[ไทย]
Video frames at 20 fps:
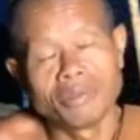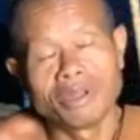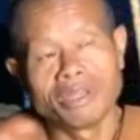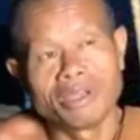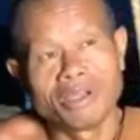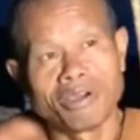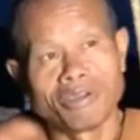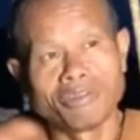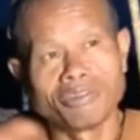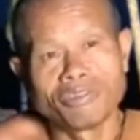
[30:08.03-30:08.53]

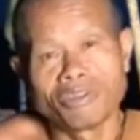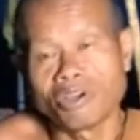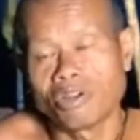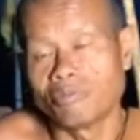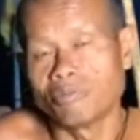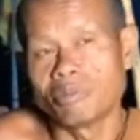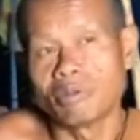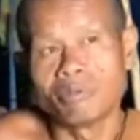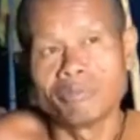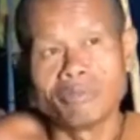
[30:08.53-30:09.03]
ก็เป็นตอ
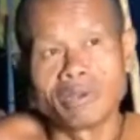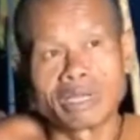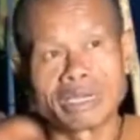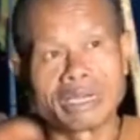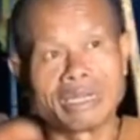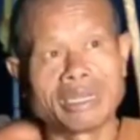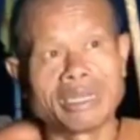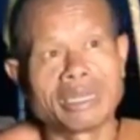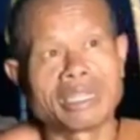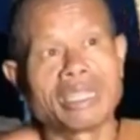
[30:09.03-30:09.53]
นซ่อนเป็
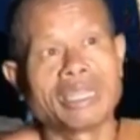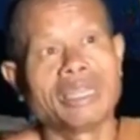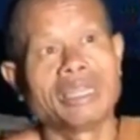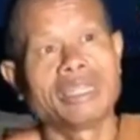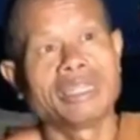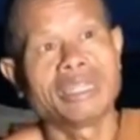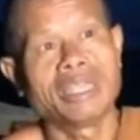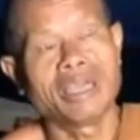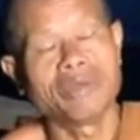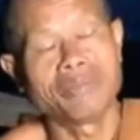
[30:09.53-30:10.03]
นบางอย่าง
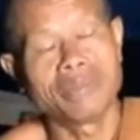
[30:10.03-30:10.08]
อิ